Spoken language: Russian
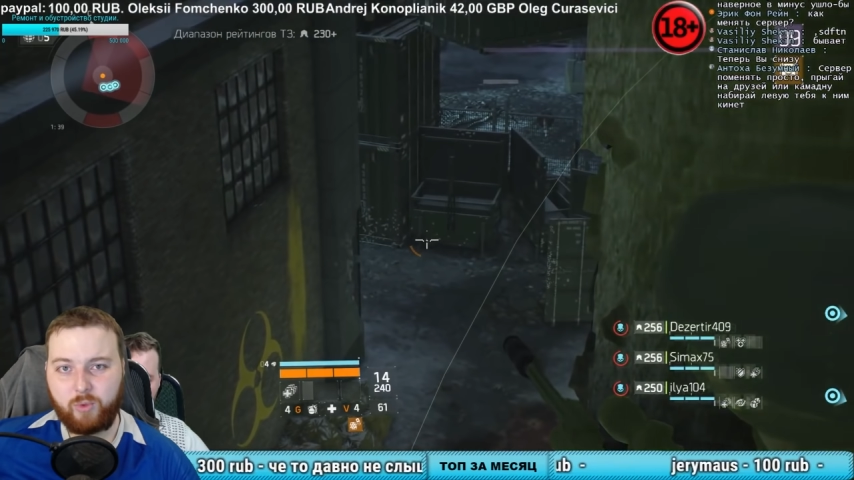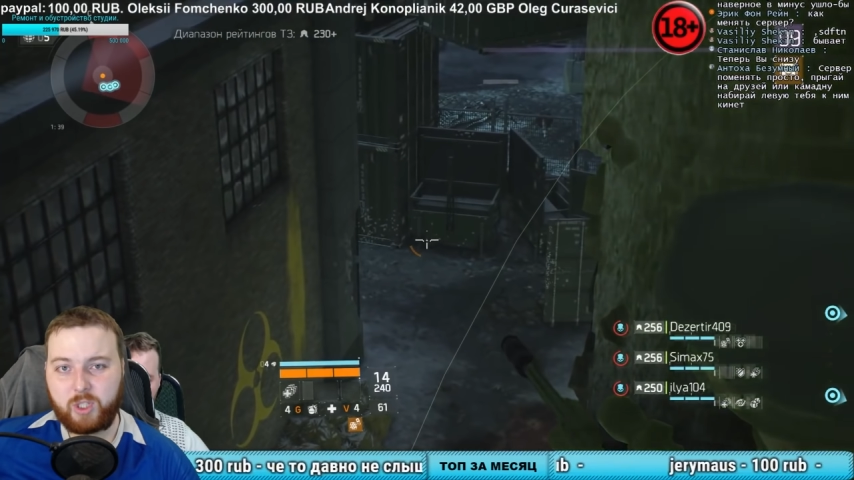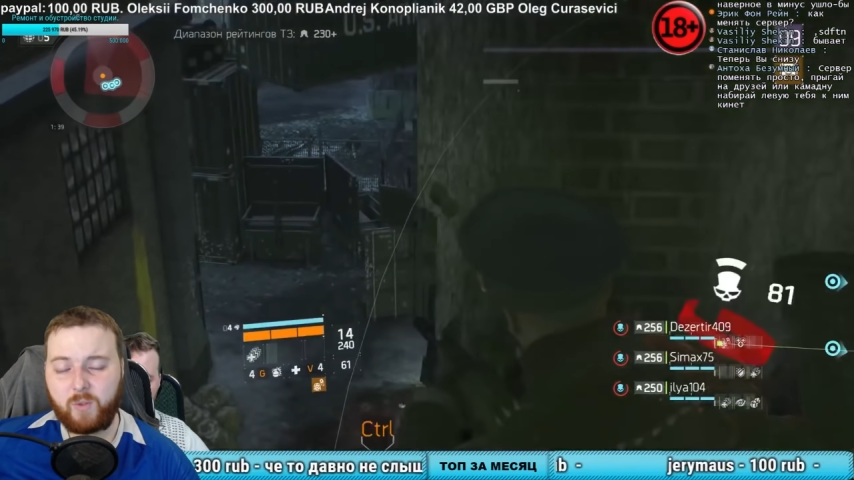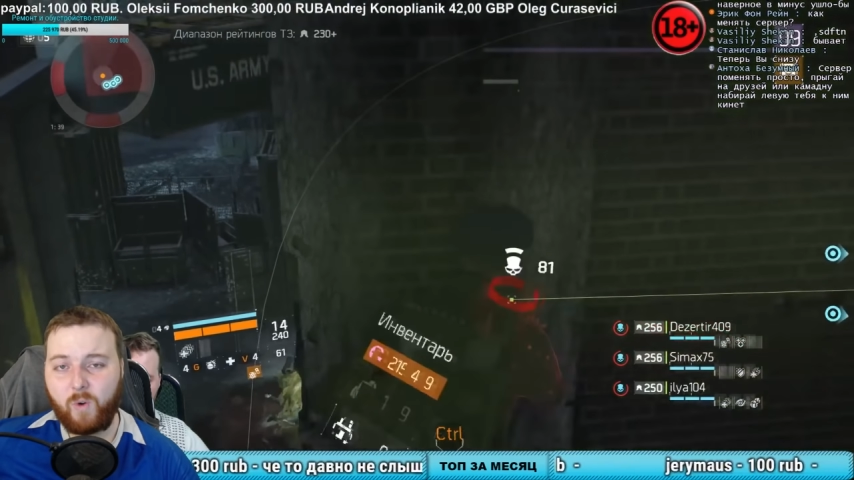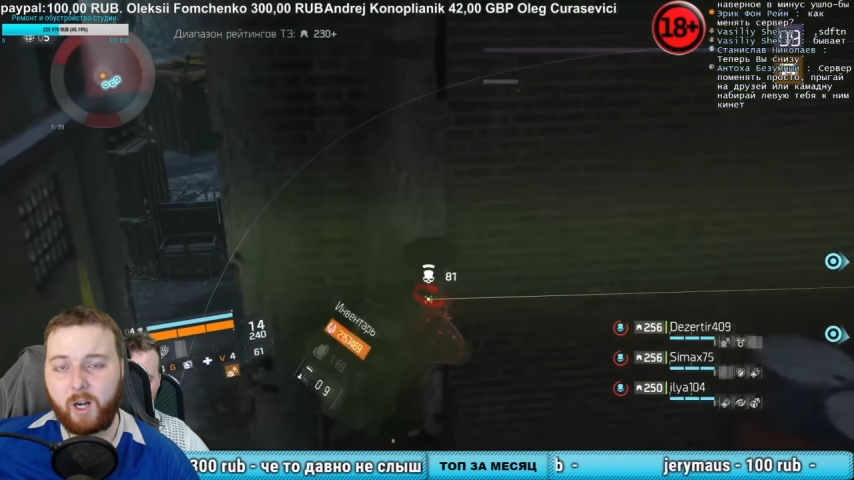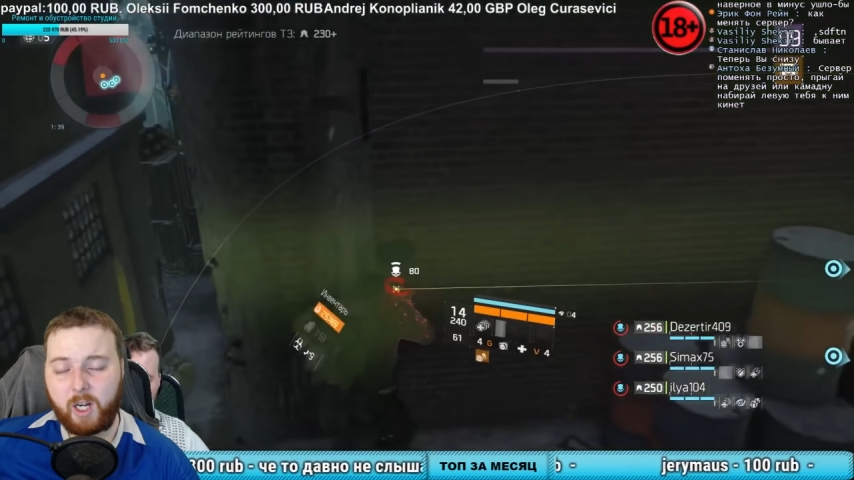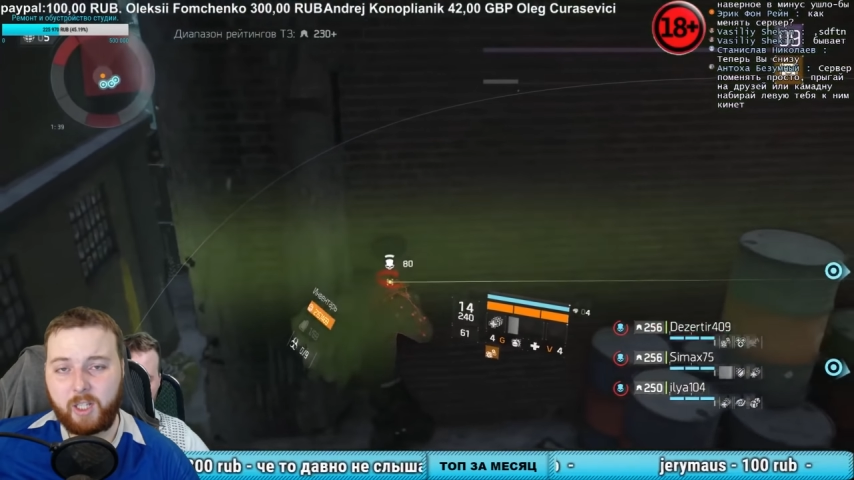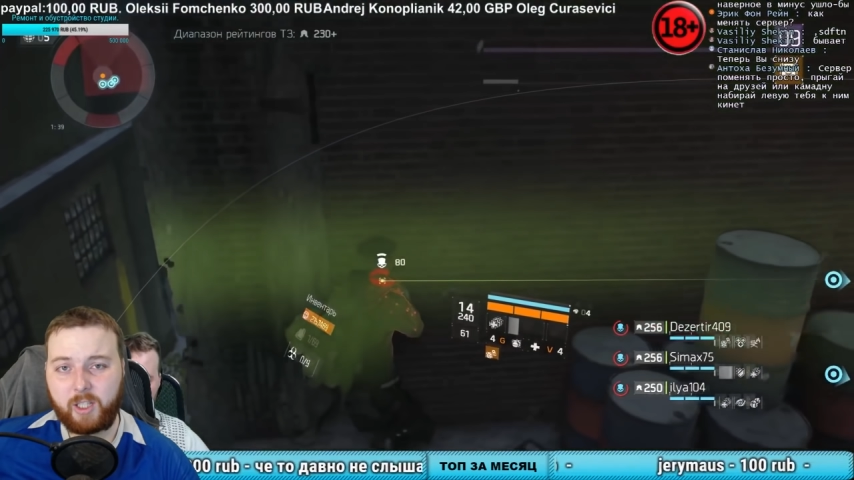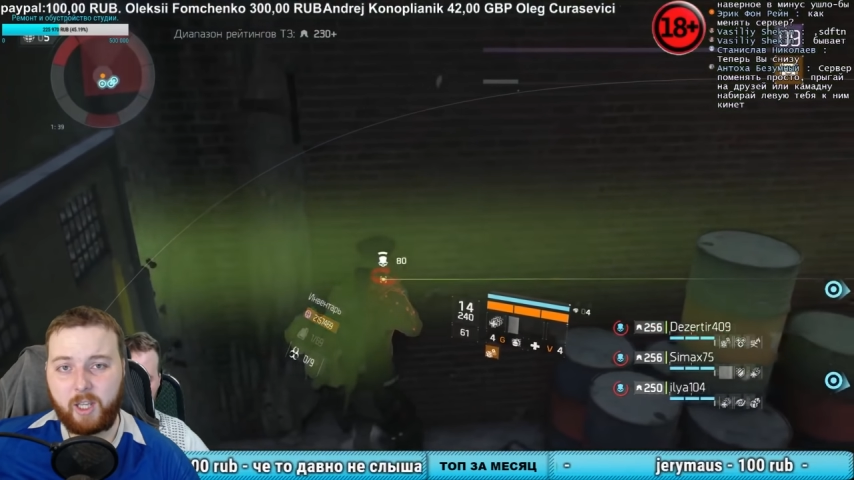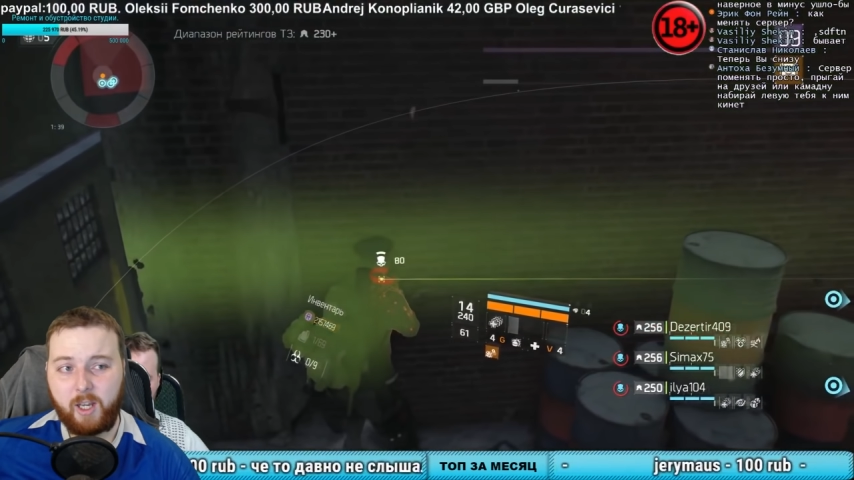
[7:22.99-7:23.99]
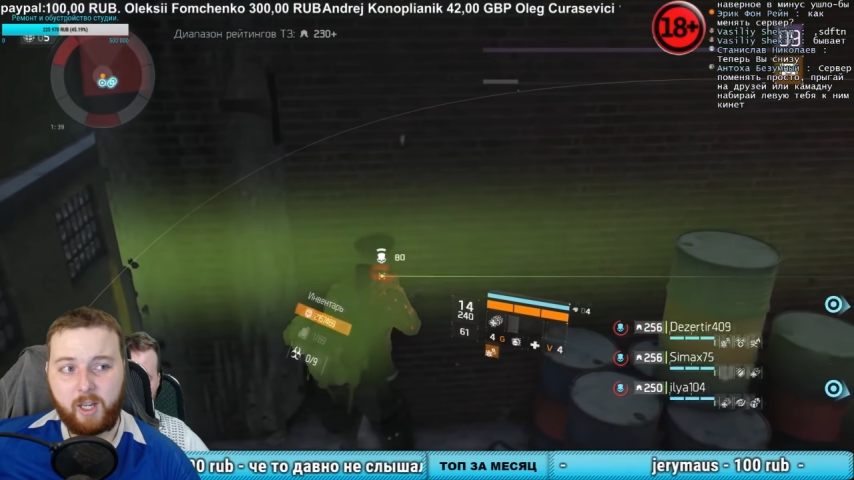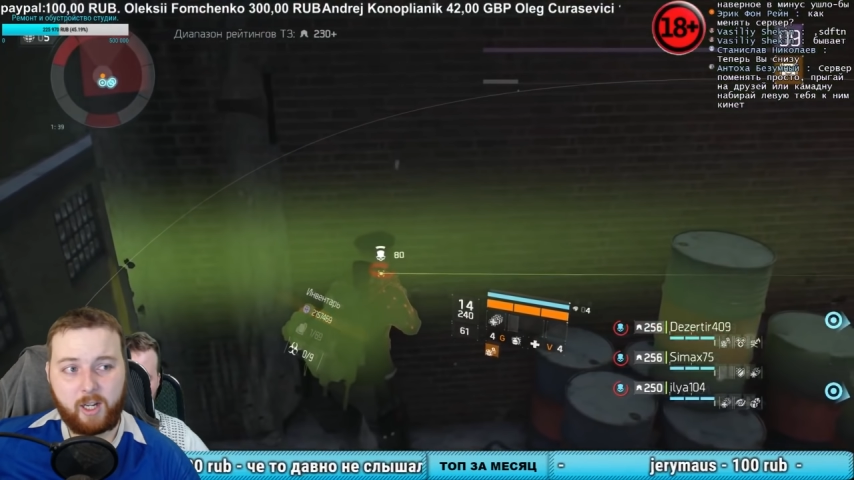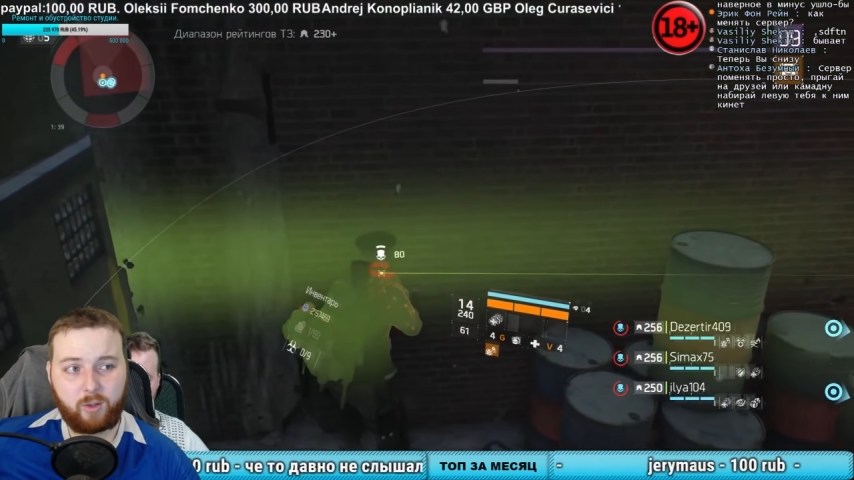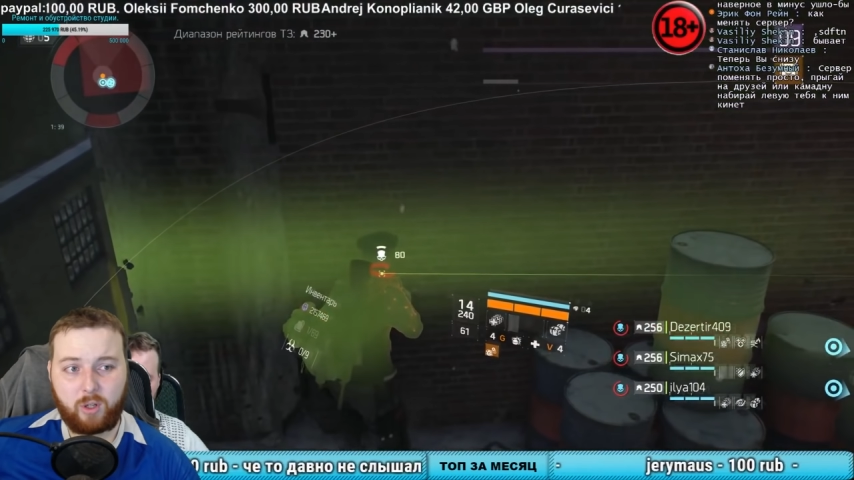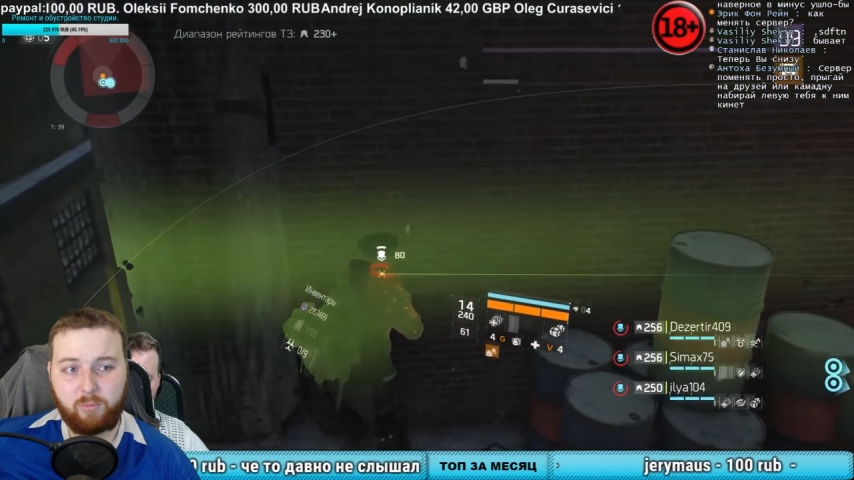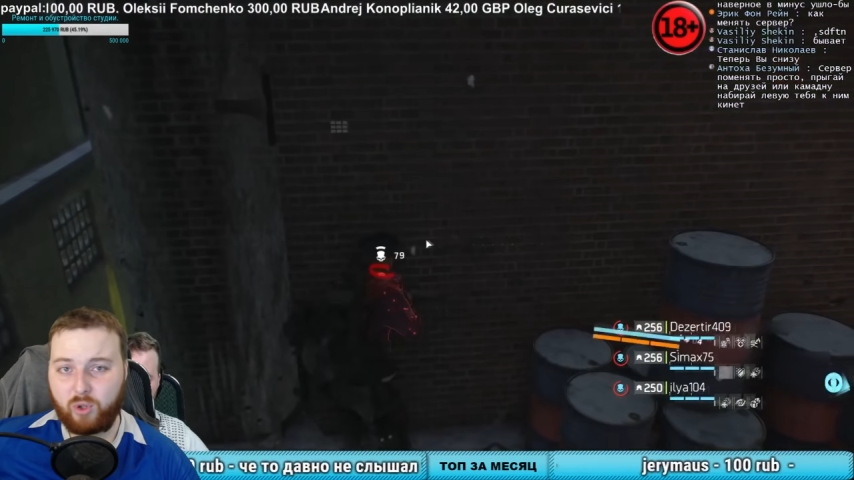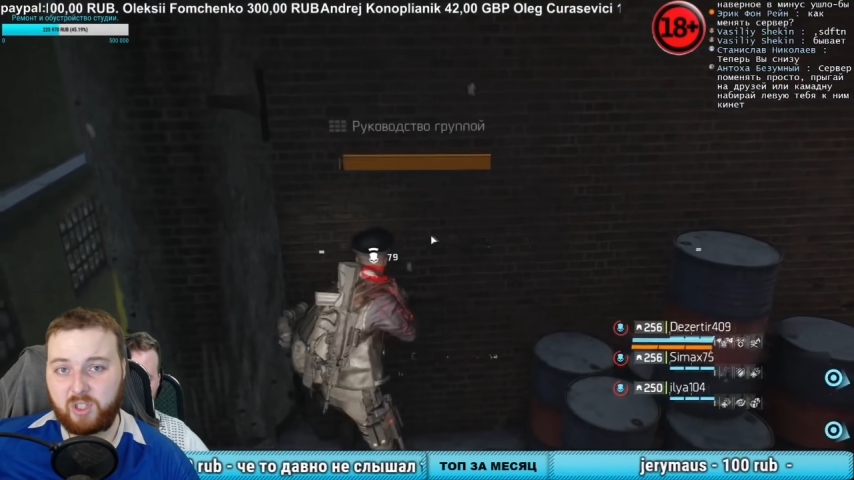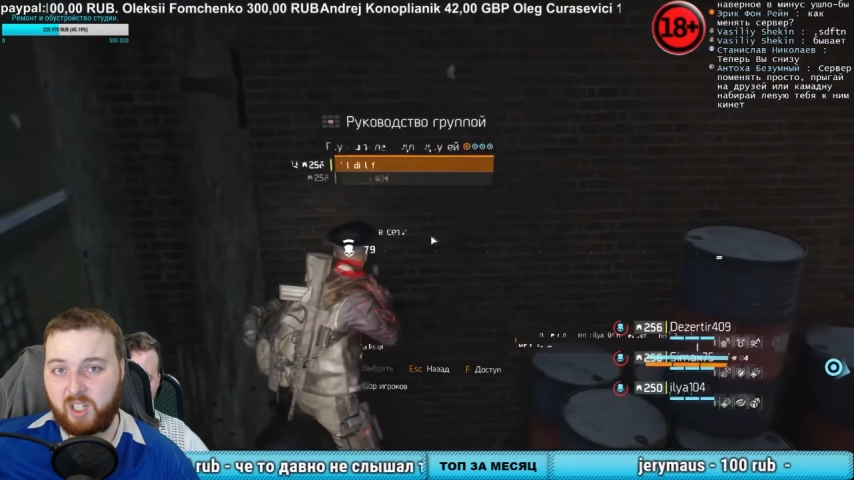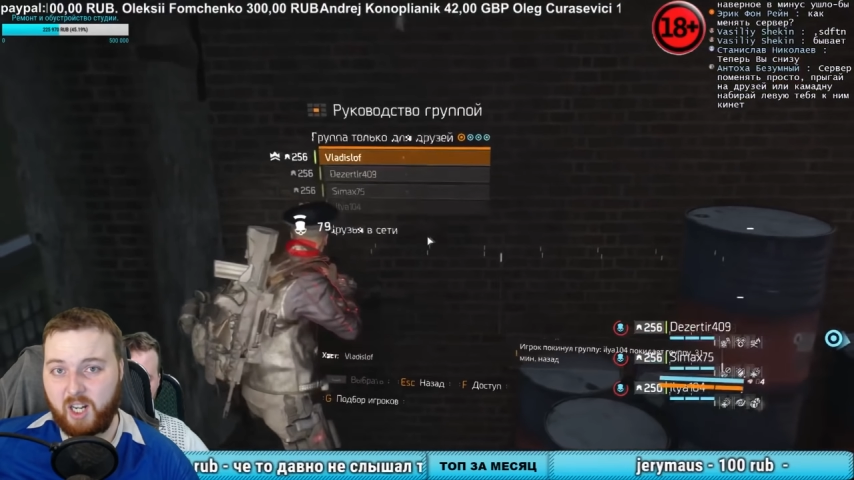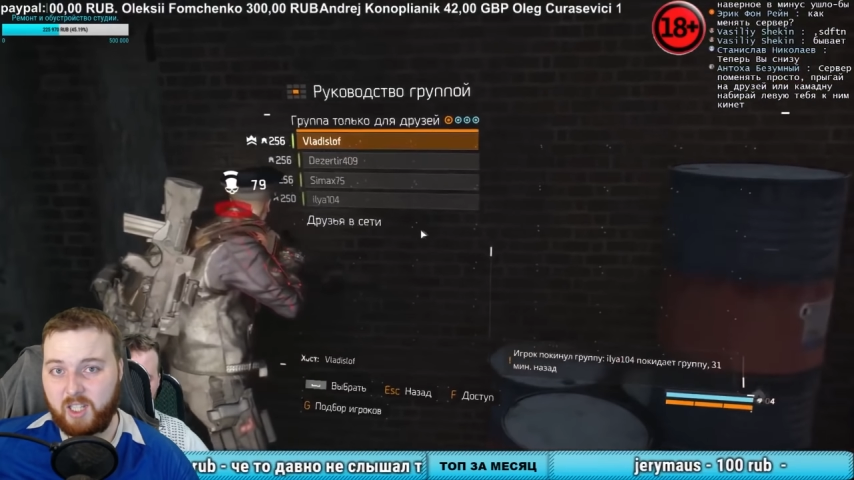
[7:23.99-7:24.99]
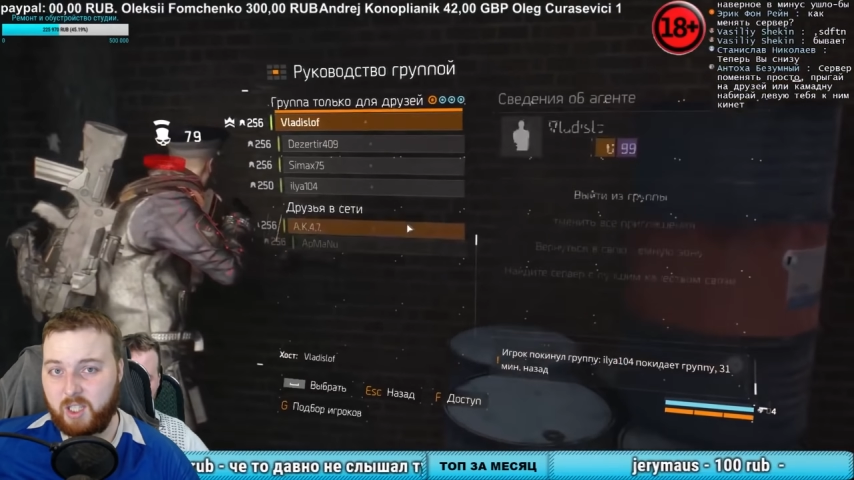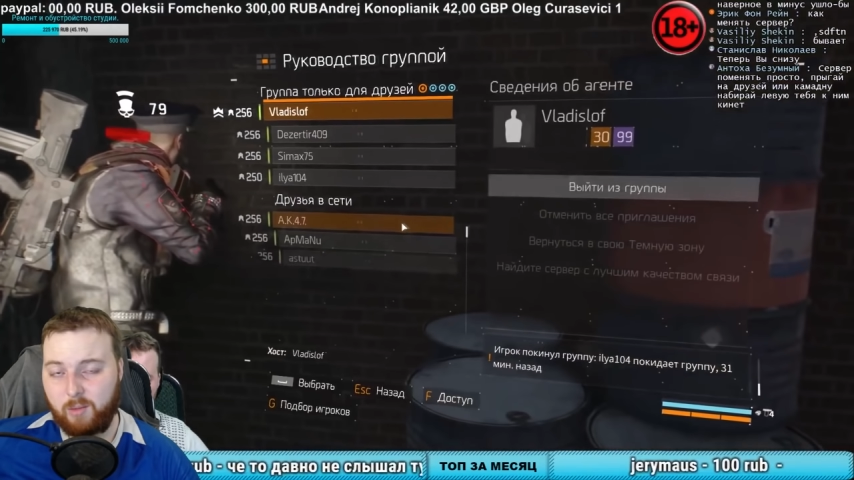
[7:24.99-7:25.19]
С его охранки, которая просто красная,